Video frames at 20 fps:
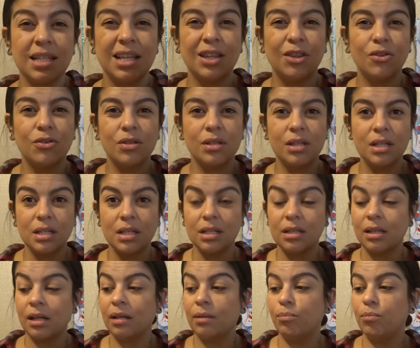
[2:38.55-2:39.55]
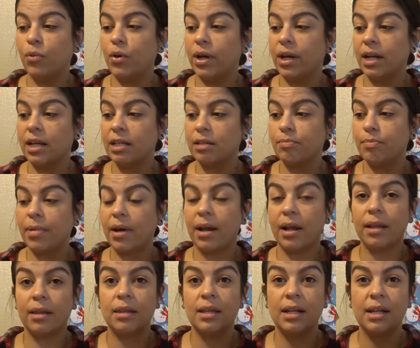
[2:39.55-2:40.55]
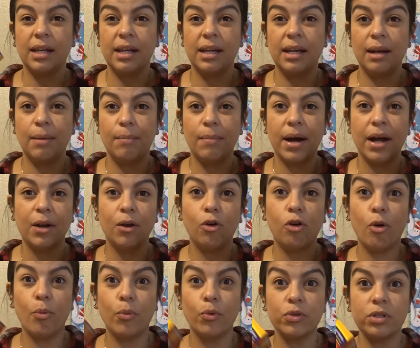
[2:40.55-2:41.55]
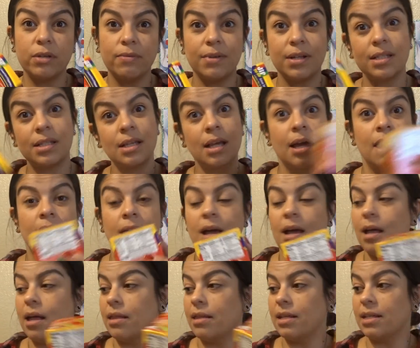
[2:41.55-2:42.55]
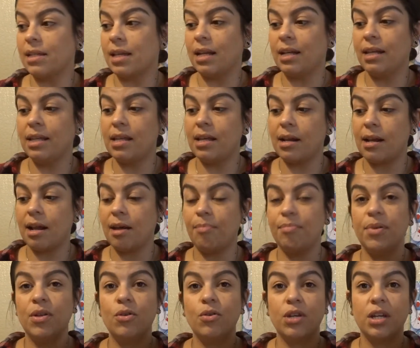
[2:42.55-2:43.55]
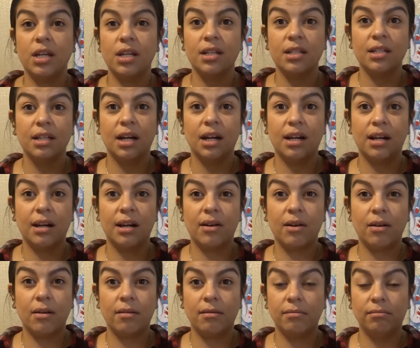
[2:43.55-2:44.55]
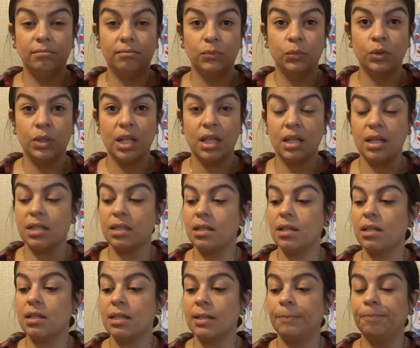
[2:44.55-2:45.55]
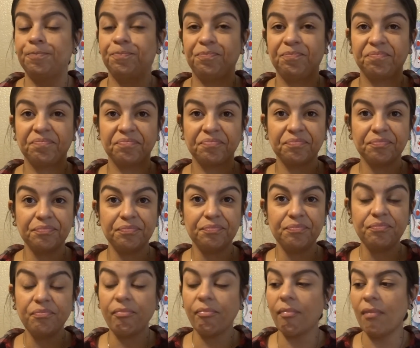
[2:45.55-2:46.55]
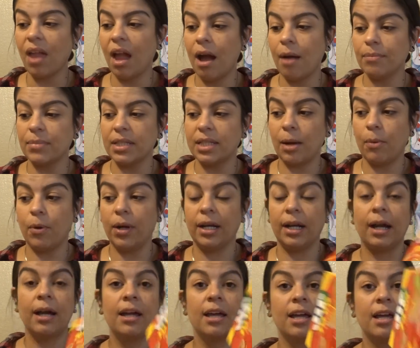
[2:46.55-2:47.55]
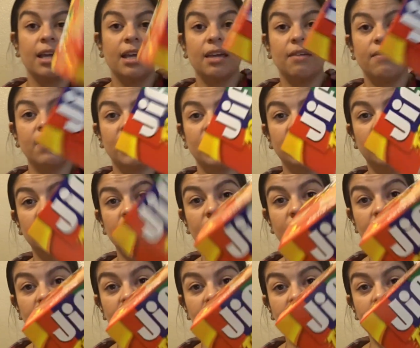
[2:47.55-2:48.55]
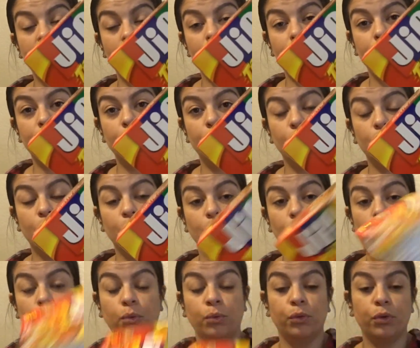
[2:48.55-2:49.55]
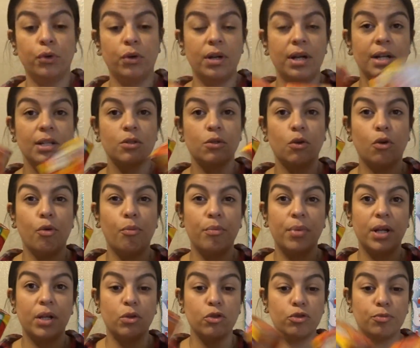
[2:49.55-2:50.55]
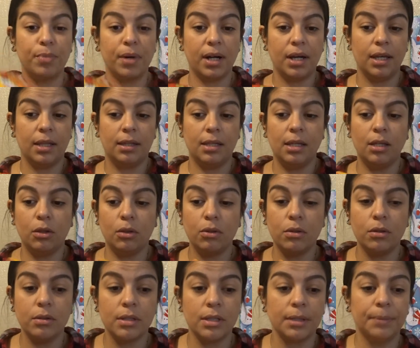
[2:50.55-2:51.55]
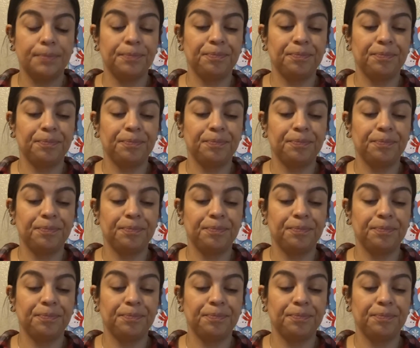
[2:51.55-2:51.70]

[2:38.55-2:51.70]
Entonces estas están buenas para tener en mano como si vas de salida rápido y quieres agarrar una de estas. está buena. Y vienen tres por un dólar. So compré dos paquetitos.